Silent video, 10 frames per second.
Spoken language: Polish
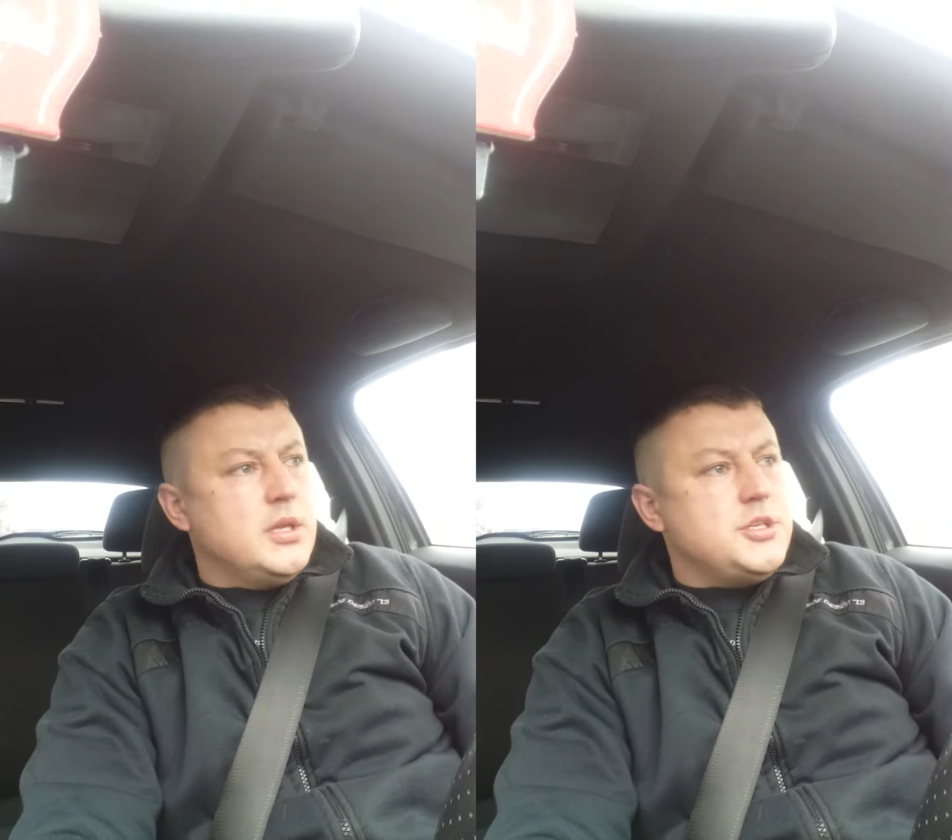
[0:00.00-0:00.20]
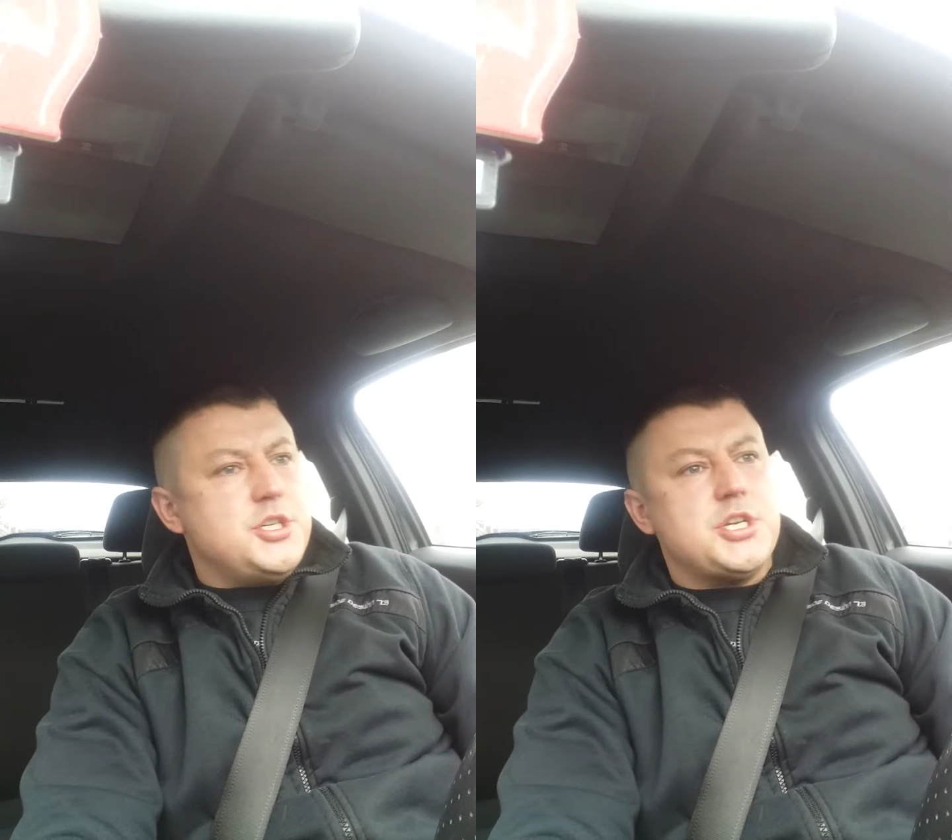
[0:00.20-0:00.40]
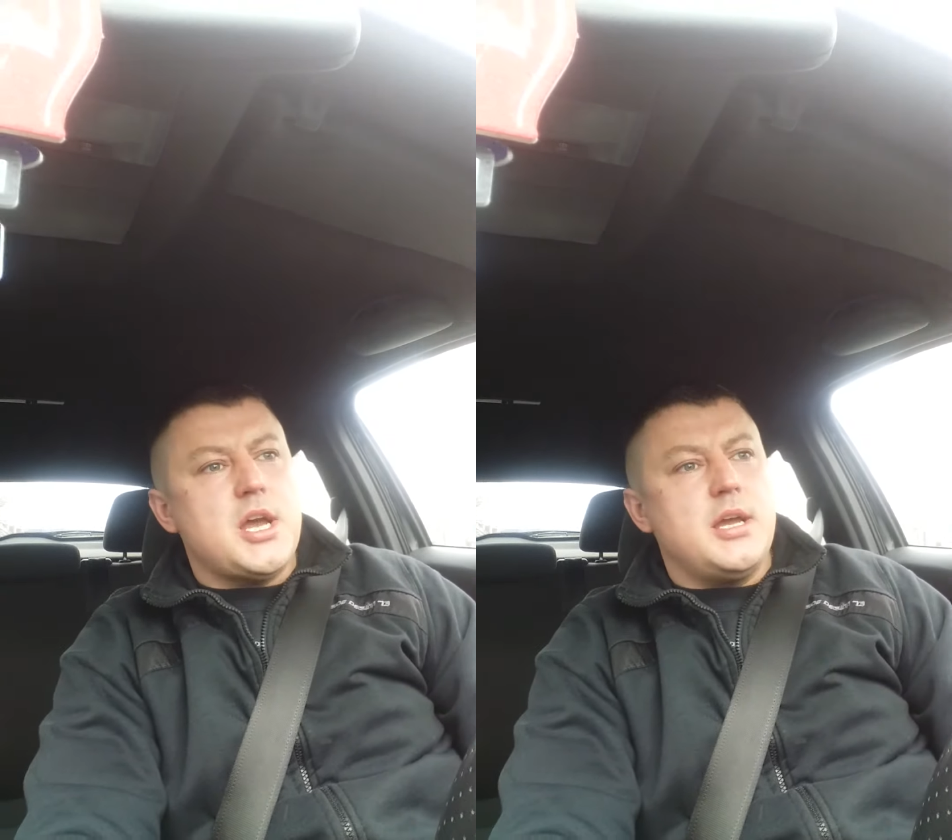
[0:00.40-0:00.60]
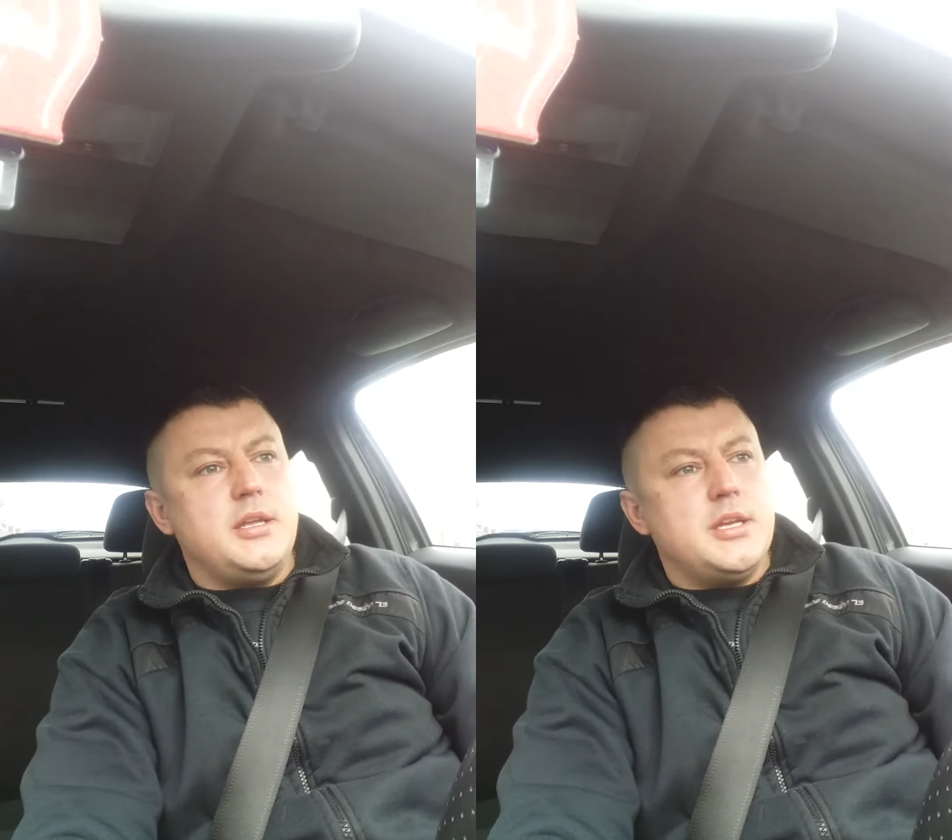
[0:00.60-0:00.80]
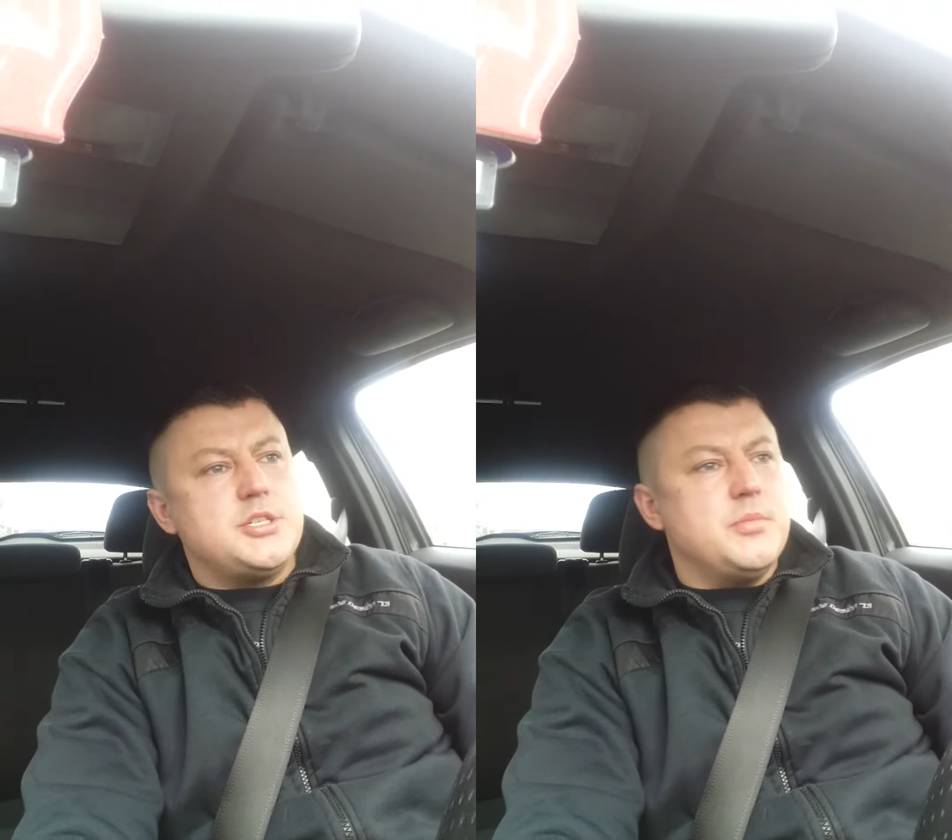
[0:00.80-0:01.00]

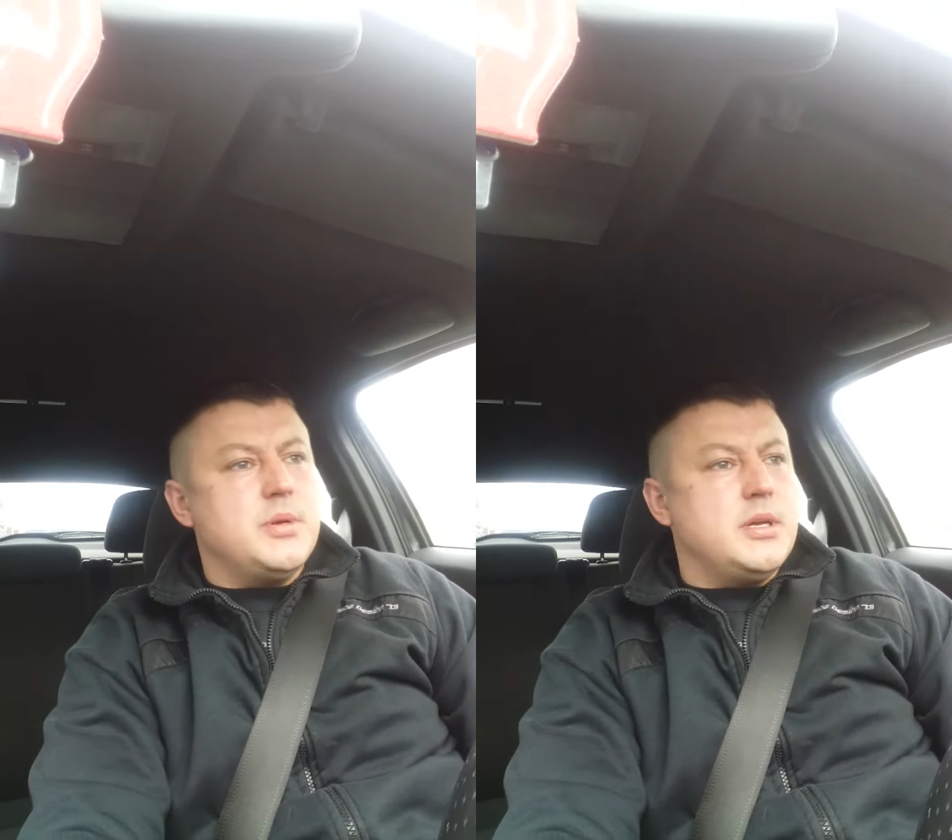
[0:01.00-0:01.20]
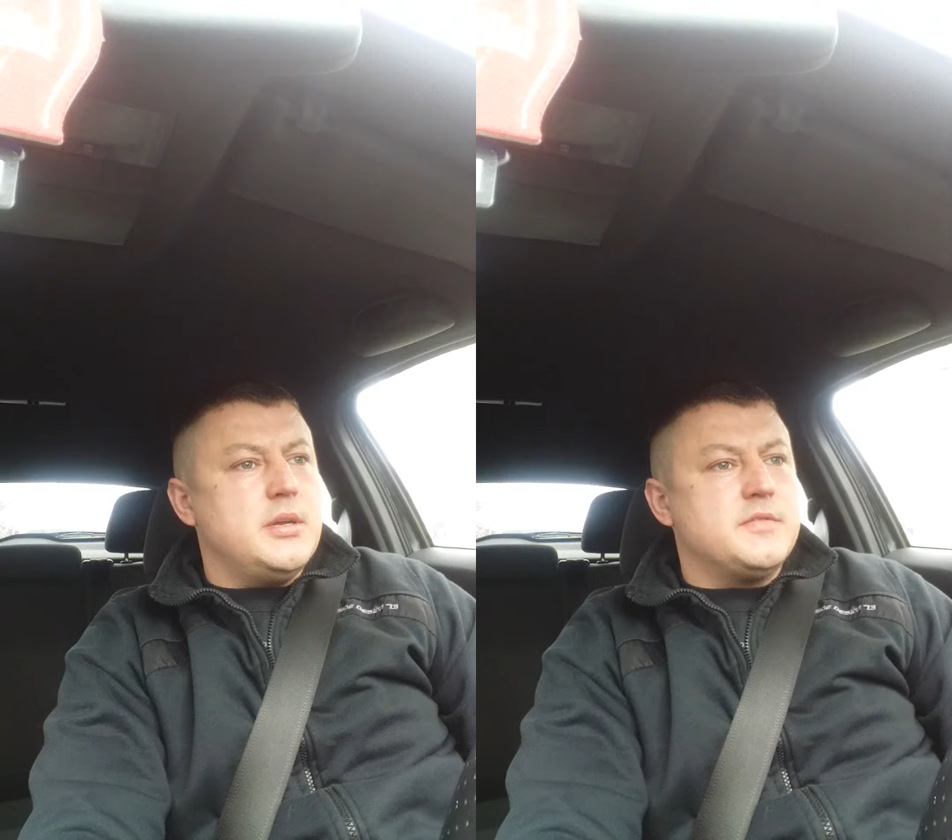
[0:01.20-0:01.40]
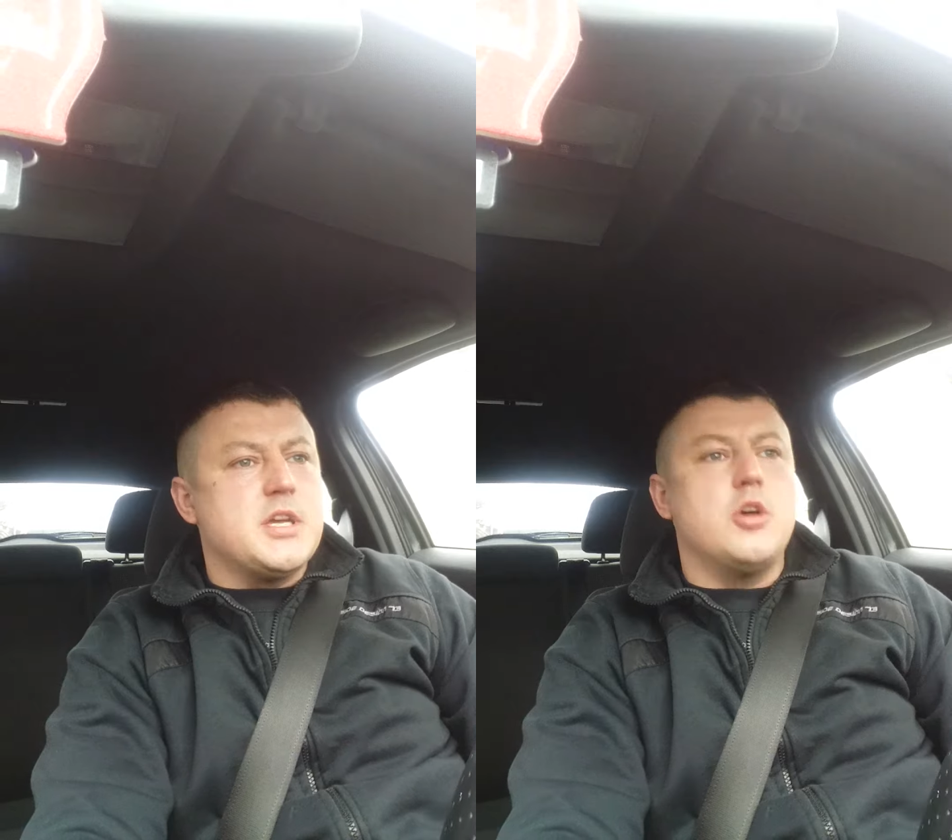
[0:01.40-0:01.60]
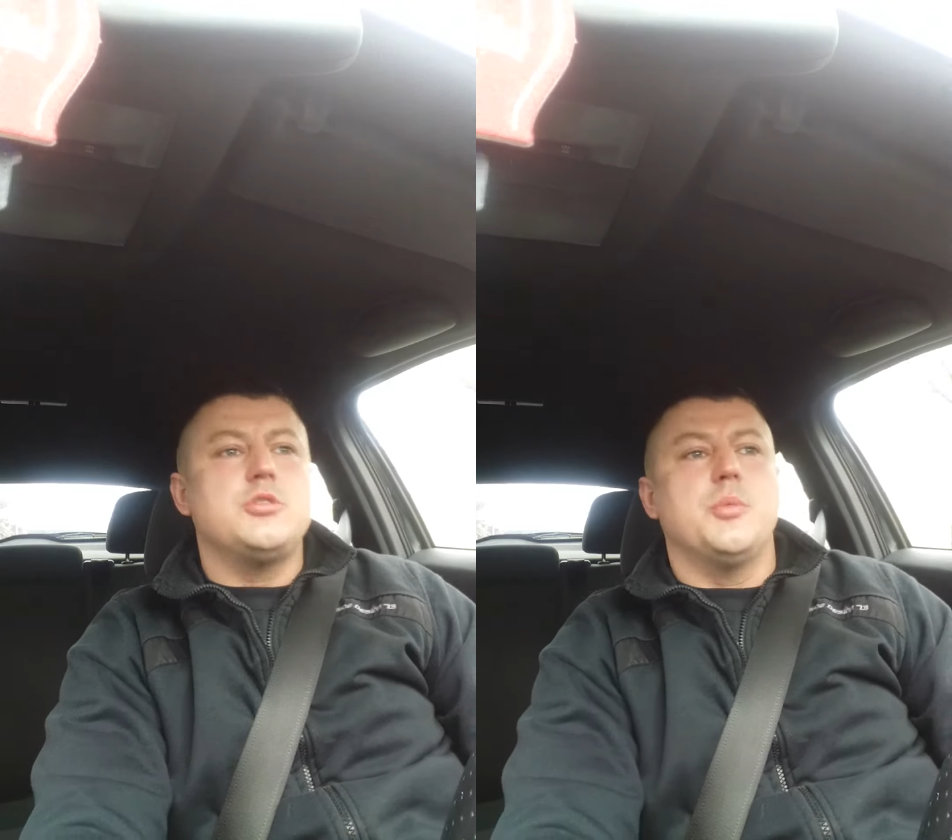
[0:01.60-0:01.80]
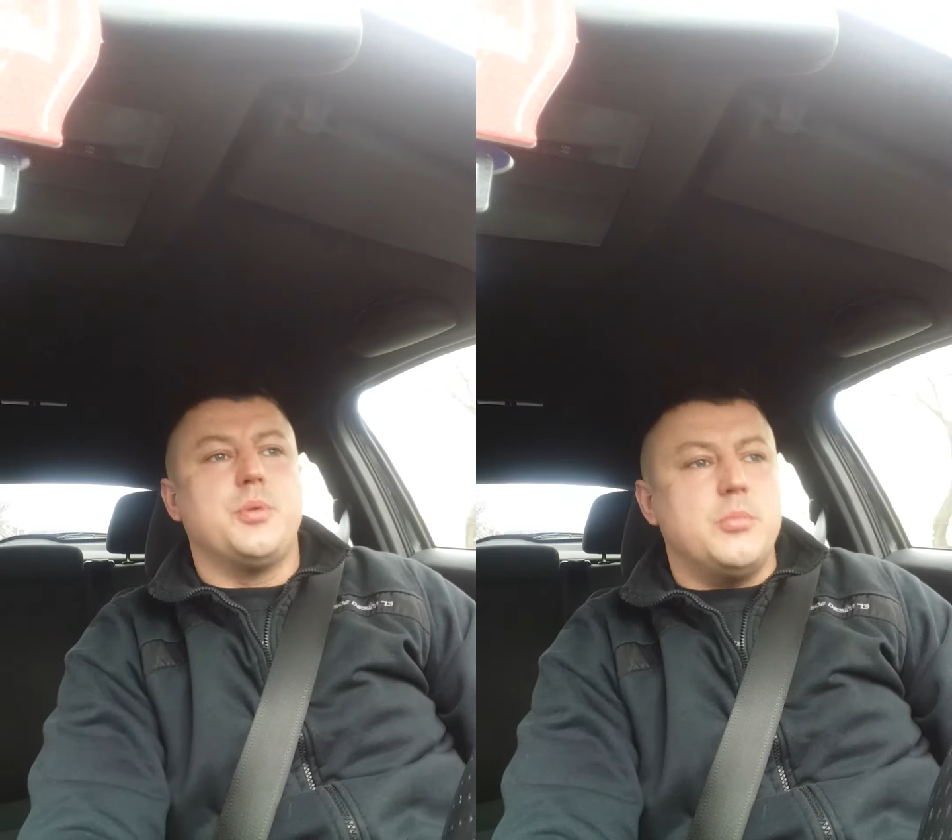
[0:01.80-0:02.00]
Dzisiaj jedziemy w
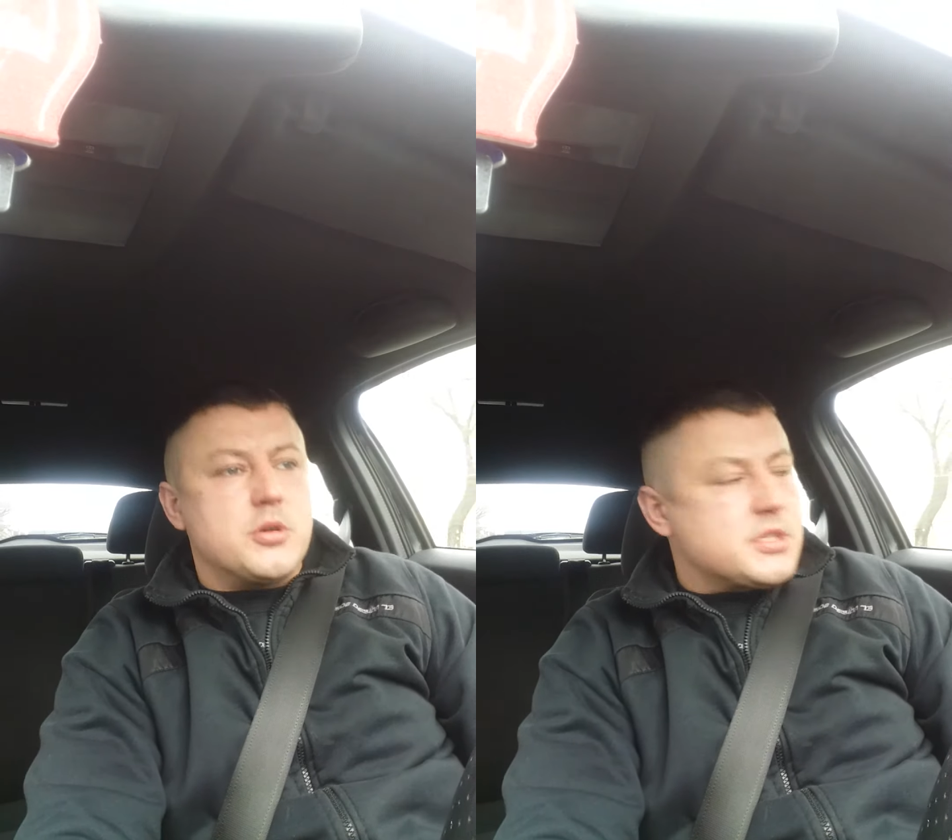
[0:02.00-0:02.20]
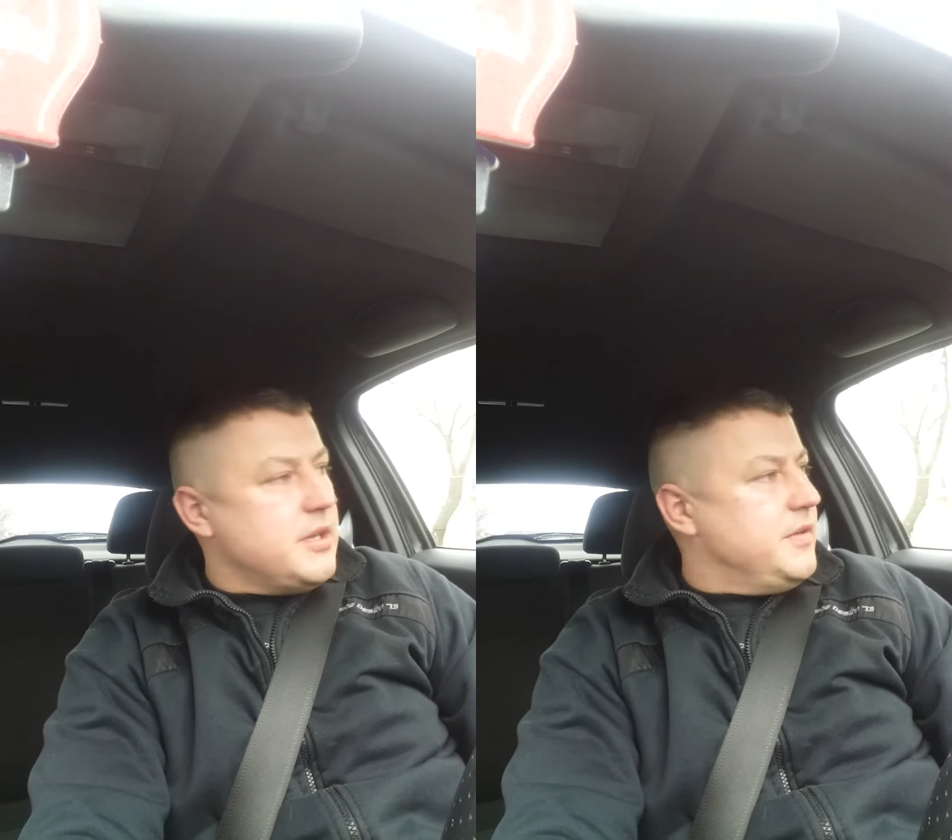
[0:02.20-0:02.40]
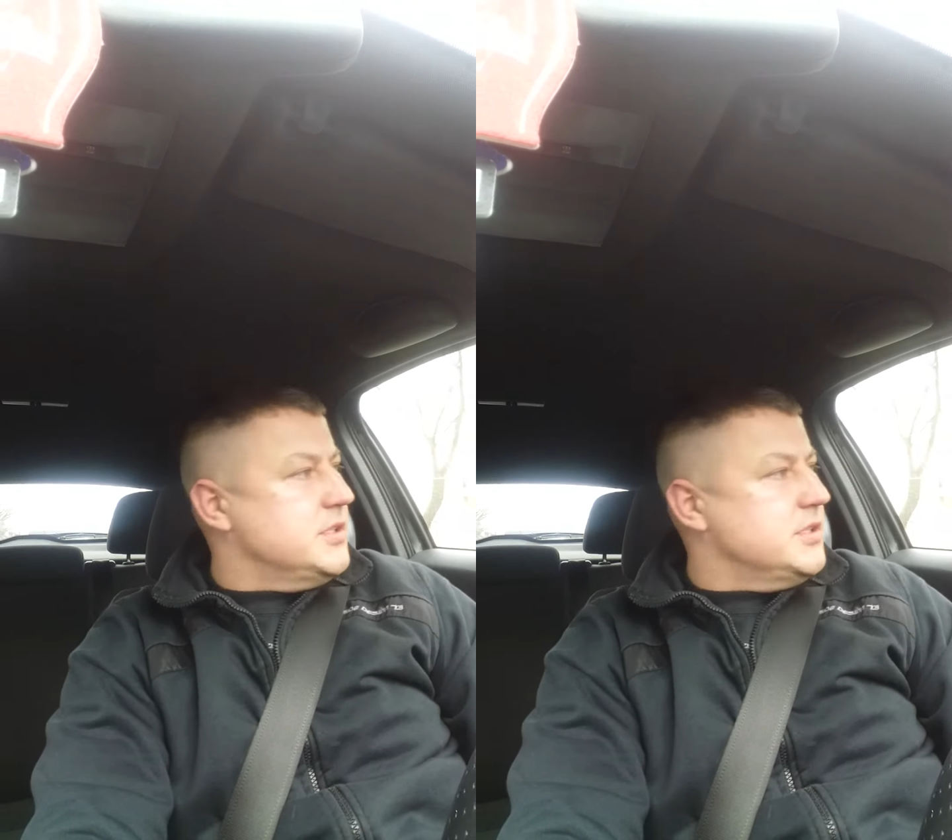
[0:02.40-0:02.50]
zachodnio-pomorskie,